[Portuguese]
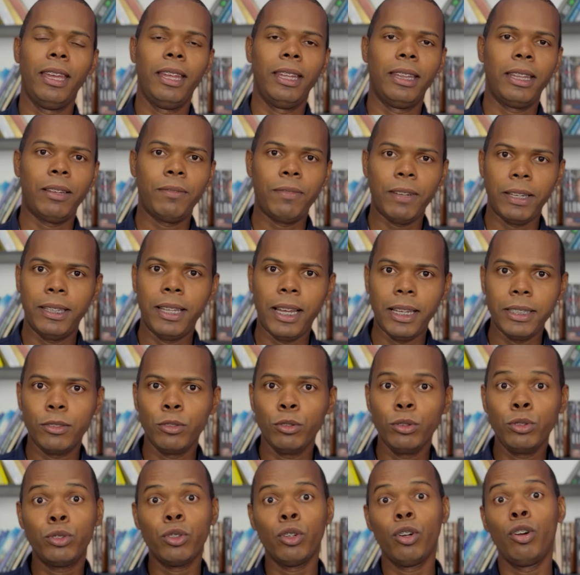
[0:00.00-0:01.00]
Na verdade,
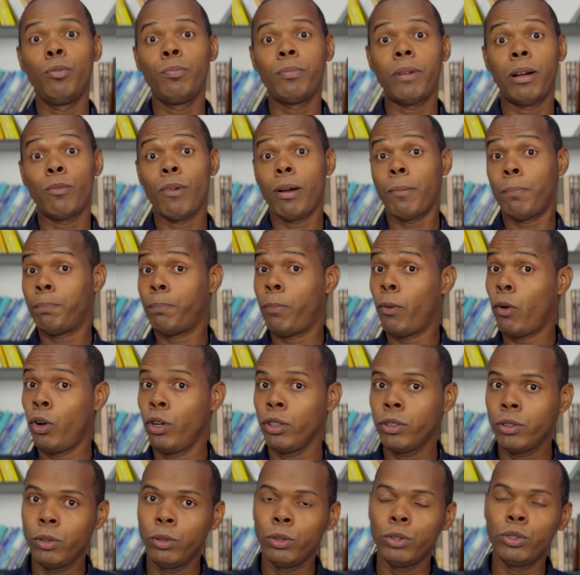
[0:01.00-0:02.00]
o Joma, o
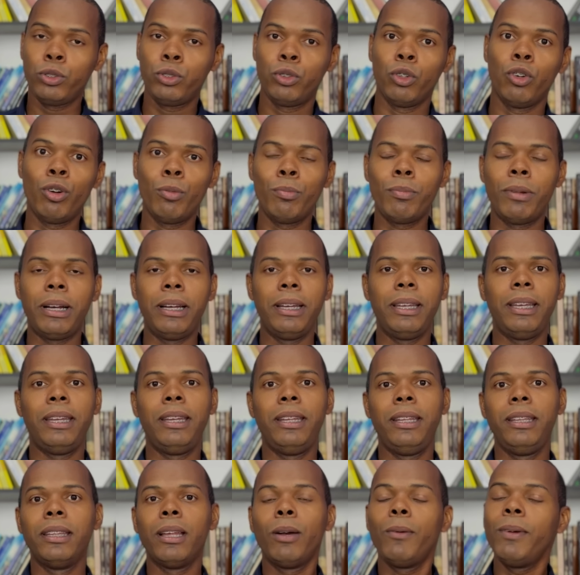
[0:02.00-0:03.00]
apóstolo Joma,
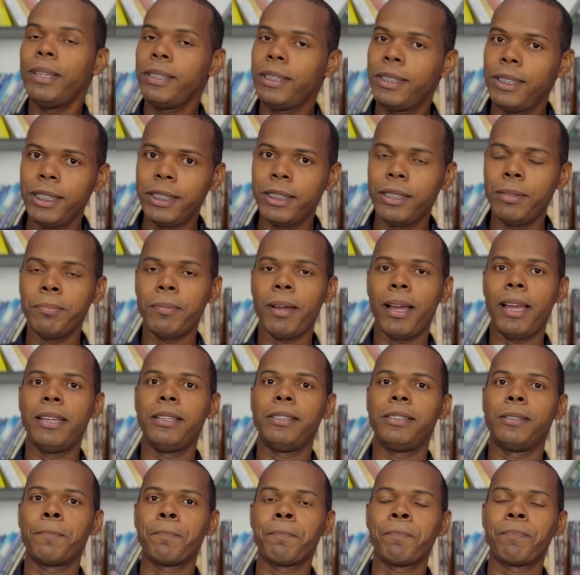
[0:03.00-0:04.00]
ele não existe
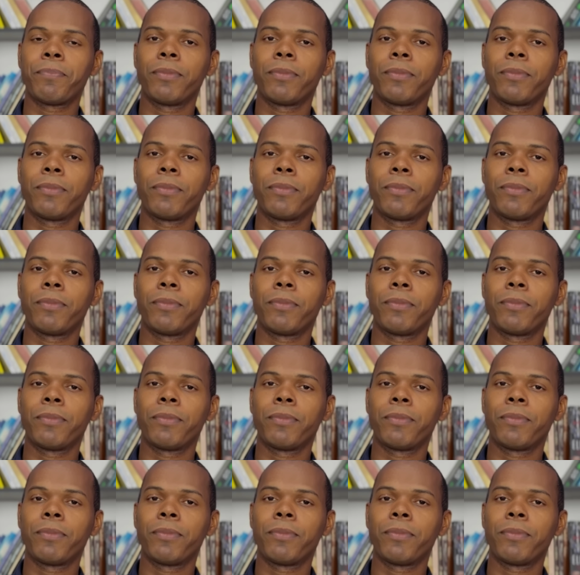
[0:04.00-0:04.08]
mais.